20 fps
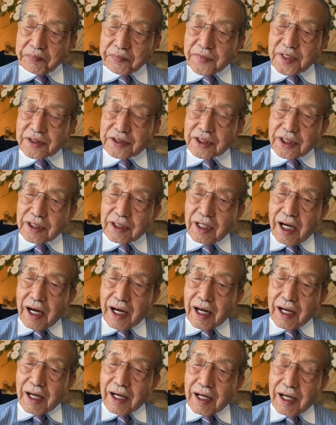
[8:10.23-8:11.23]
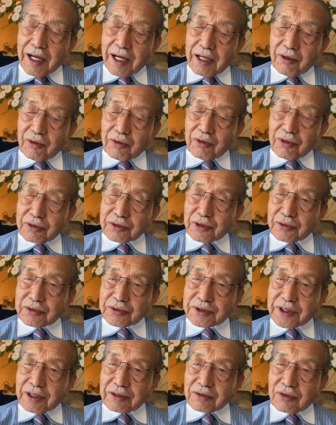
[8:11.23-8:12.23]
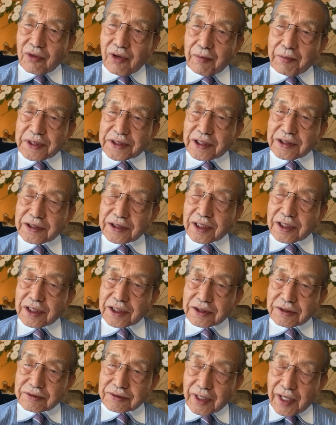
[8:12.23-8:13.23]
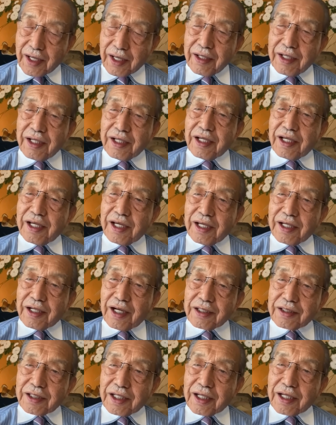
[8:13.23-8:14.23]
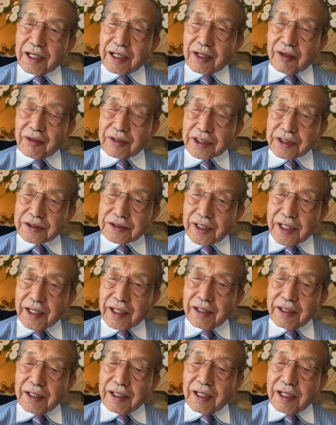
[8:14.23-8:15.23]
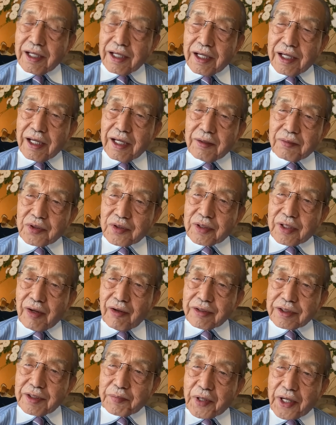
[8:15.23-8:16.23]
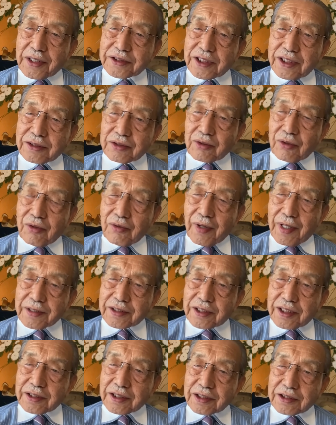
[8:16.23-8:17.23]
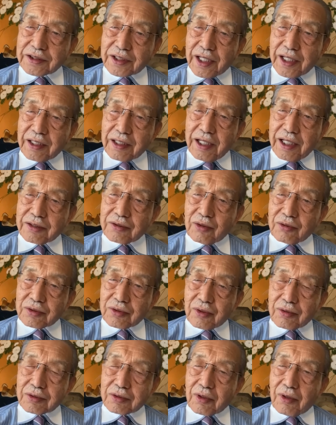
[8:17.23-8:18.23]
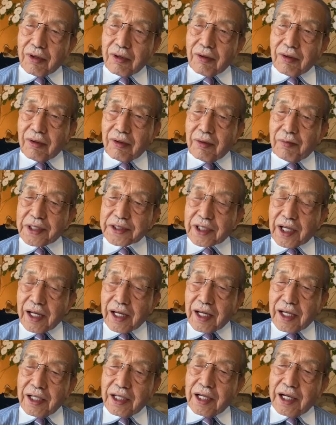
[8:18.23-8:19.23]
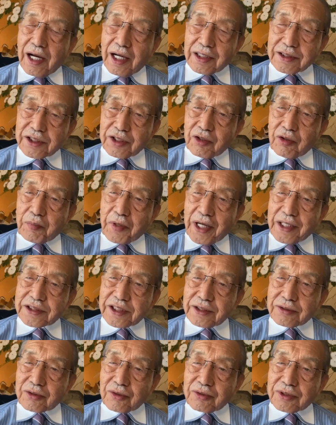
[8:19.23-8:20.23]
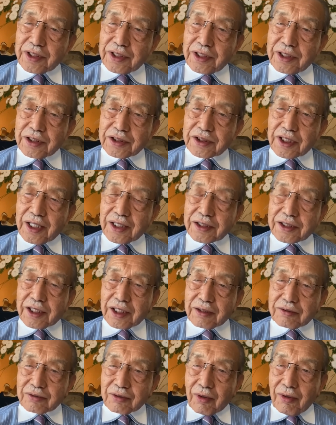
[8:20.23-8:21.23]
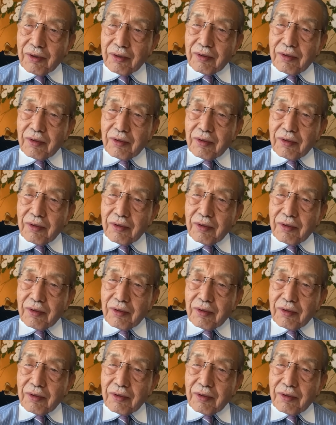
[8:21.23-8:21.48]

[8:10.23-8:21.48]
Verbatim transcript: 日銀がこの予測しているのはまさに正しくて、来年からはですね、物価は 2% を割ってですね、どんどんとまた 0% に下がっていくと。